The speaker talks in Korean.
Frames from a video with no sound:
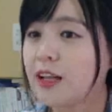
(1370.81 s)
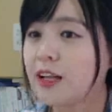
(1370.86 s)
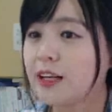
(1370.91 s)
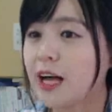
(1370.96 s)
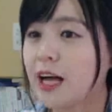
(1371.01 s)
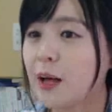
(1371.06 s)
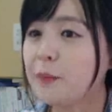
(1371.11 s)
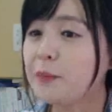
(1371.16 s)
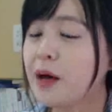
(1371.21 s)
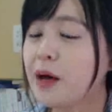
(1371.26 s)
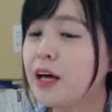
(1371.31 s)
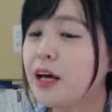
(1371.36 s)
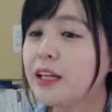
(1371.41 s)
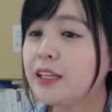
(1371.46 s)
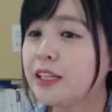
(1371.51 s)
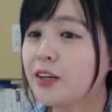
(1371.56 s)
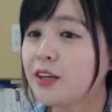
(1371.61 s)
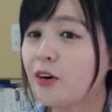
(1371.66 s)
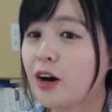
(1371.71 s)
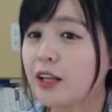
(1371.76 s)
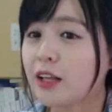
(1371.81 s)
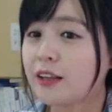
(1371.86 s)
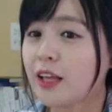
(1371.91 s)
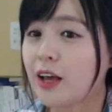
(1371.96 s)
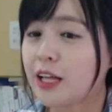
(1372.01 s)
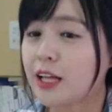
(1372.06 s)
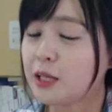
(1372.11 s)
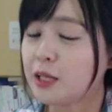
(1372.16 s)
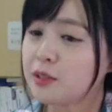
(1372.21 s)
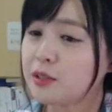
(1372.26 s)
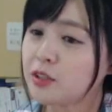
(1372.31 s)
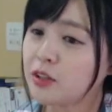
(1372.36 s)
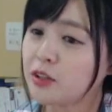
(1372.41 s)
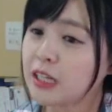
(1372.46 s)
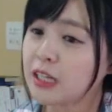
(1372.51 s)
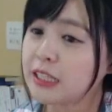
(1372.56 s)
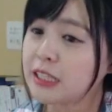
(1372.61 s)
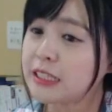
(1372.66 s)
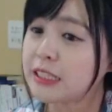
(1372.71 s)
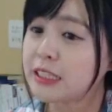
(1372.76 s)
간판인 것 같아요. 아니면
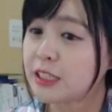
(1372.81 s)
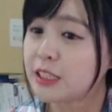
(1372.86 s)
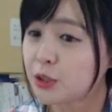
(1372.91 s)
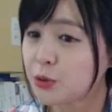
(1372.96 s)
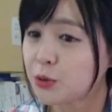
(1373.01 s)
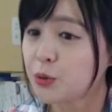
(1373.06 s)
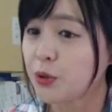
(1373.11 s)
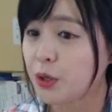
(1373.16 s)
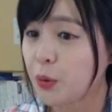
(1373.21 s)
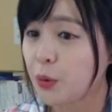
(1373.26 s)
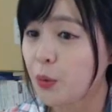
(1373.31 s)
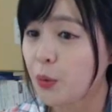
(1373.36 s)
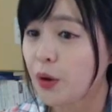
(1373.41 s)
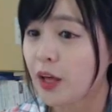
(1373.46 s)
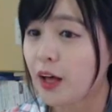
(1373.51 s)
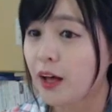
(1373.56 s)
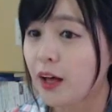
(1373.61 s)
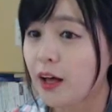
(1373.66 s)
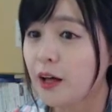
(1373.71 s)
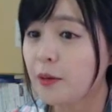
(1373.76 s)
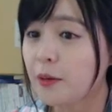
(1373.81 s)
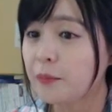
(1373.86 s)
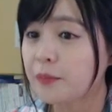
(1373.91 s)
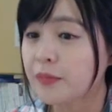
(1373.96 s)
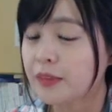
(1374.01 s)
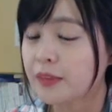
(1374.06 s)
전단지일 수도 있고요.